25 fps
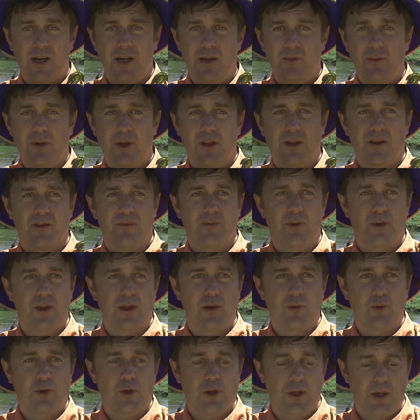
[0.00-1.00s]
элементов,
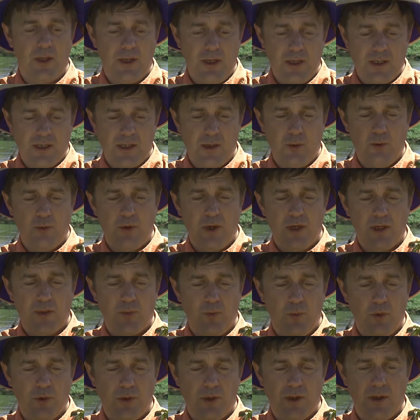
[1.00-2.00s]
потому что если у нас
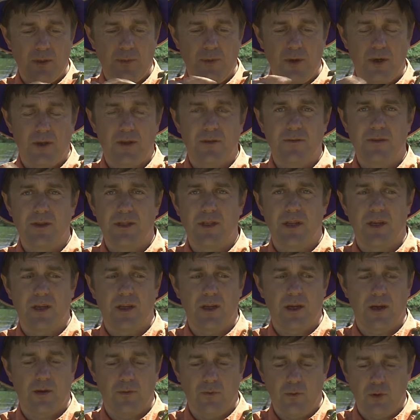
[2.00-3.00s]
будет, например,
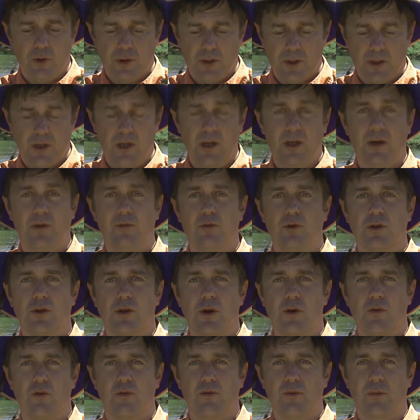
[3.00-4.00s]
твистерный хвост или хвост
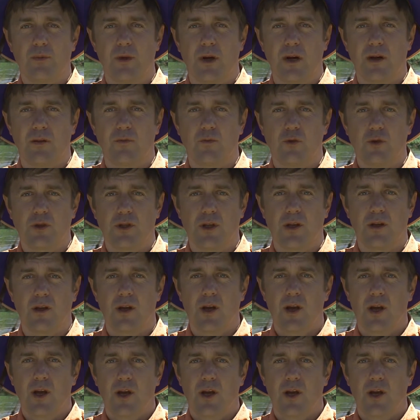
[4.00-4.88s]
как у виброхвоста,